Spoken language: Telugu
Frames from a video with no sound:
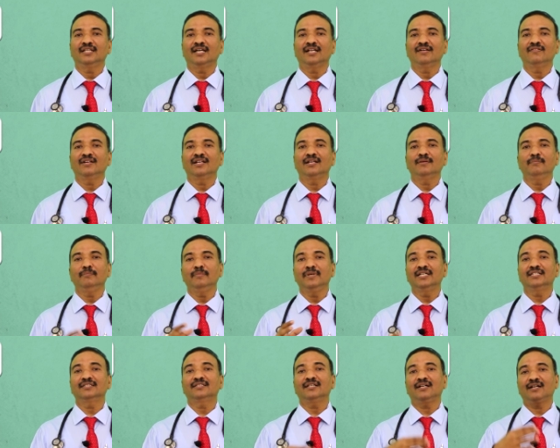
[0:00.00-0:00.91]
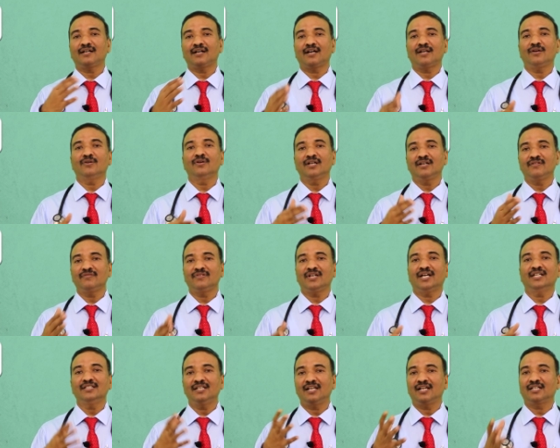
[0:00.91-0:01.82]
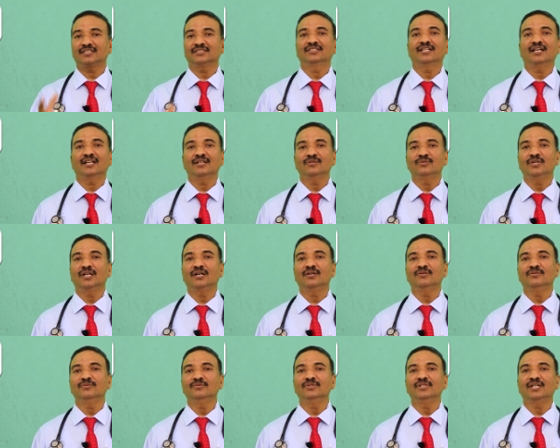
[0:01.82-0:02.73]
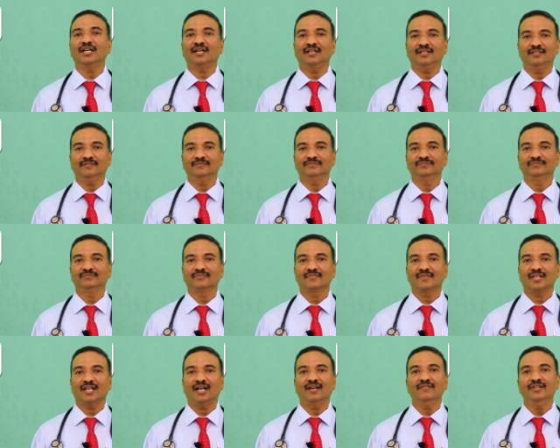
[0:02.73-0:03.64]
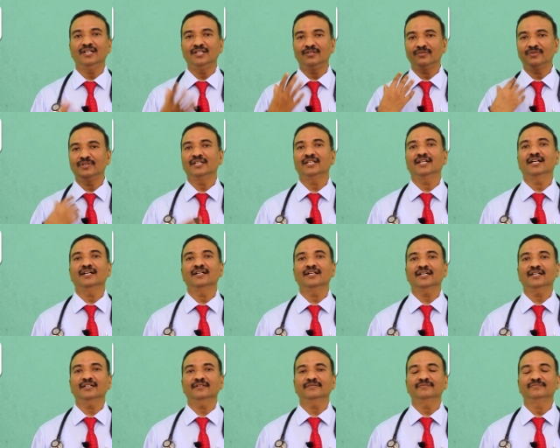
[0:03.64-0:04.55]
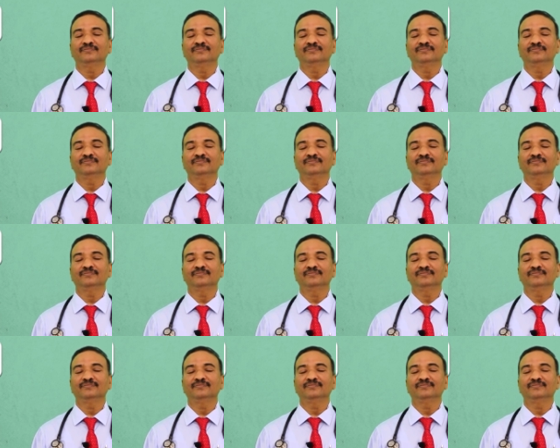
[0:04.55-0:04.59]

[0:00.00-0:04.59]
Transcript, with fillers: దానివల్ల మిగతా కరోనా వ్యాధి లక్షణాలు కూడా ఉంటాయి అవి ఎటువంటి అంటే